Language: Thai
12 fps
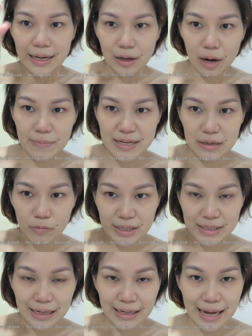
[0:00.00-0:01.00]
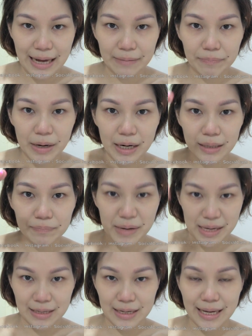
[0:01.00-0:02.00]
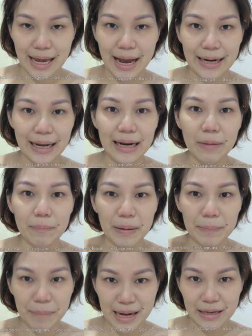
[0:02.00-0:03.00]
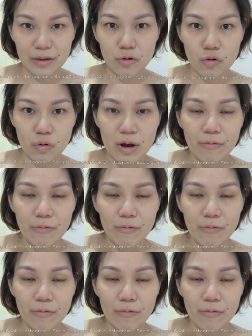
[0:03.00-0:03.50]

แล้วก็มีสวิชเล็กๆ เปิดปิดอย่างเงี้ยค่ะถ้าเรามันปิดอยู่